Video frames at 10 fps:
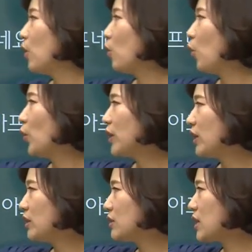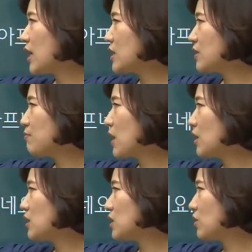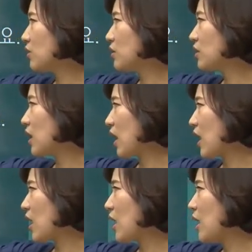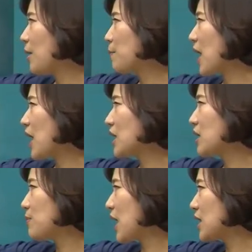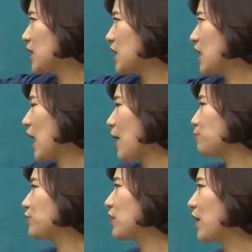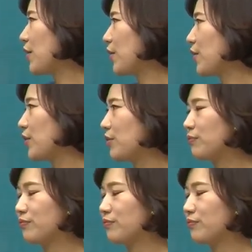오늘 새 신발을 신었는데 발이 많이 아프네요.